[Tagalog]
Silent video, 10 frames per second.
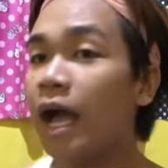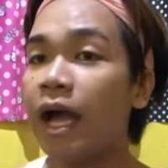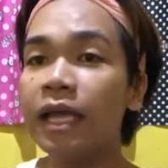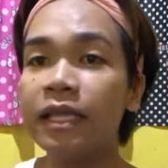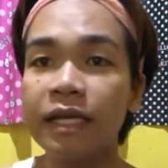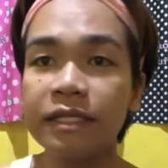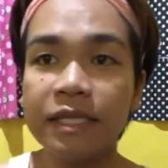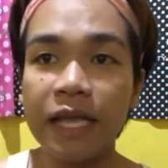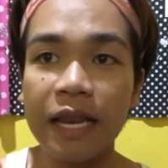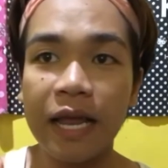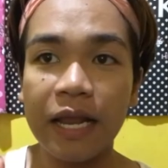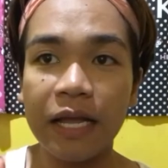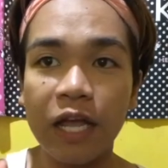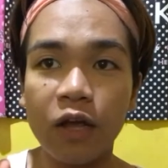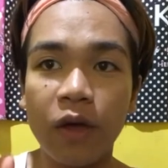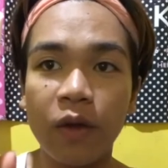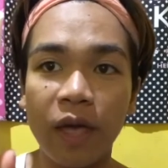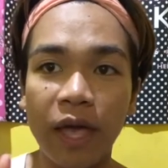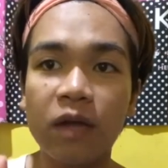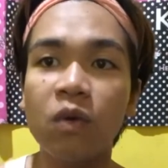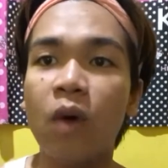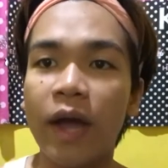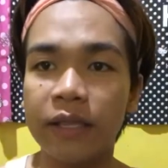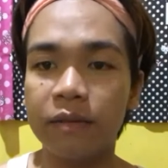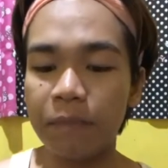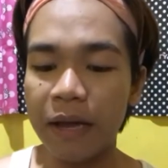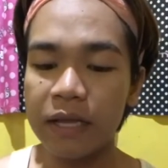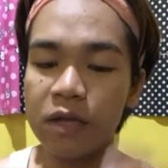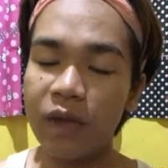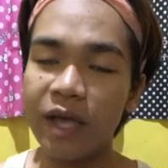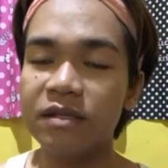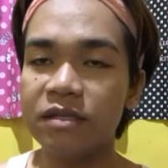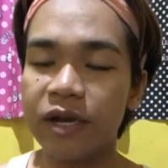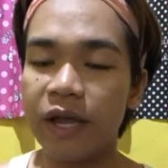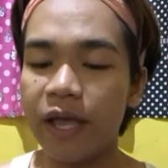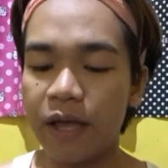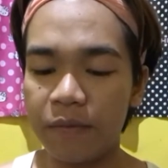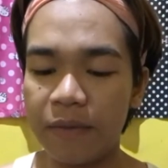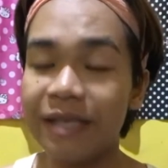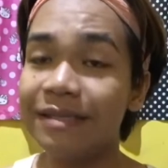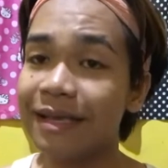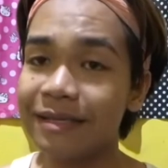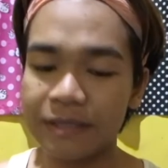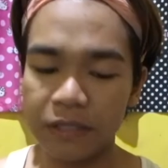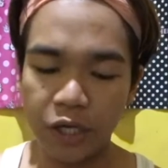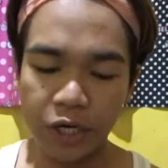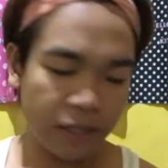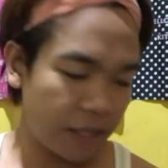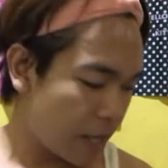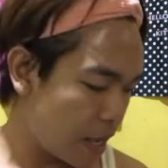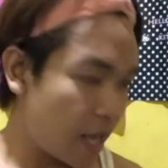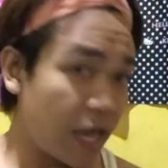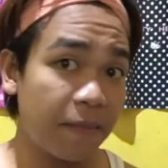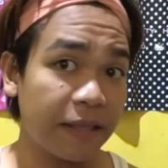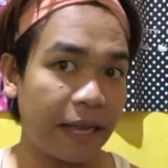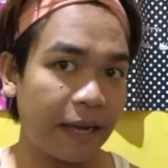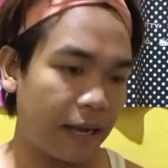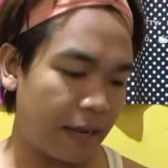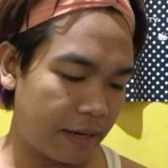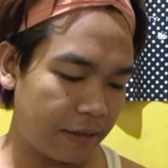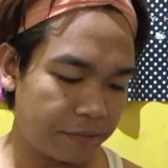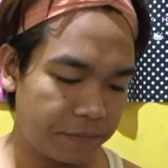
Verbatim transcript: Ang next na ilalagay ko yung egg white para yung exer, um, excess dirt ay matanggal.